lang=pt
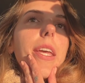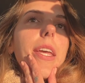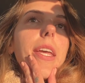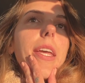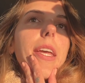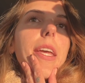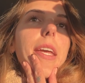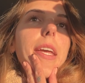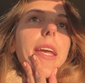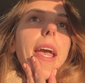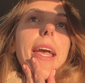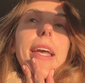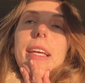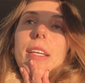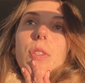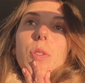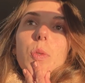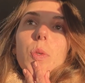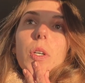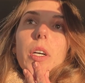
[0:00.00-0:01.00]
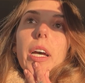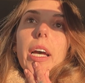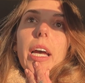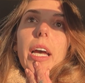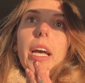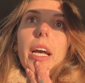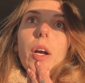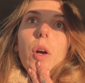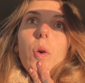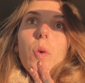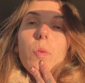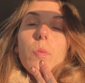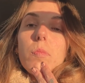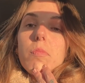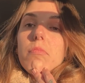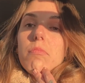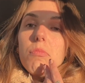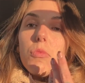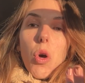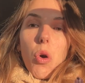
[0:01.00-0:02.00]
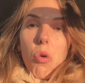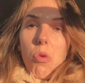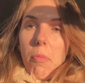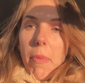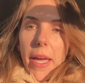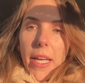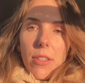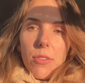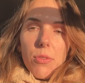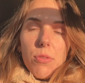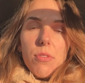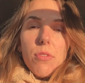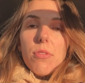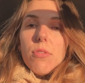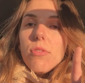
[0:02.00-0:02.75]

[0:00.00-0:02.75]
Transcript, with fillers: E é isso. É, documentos,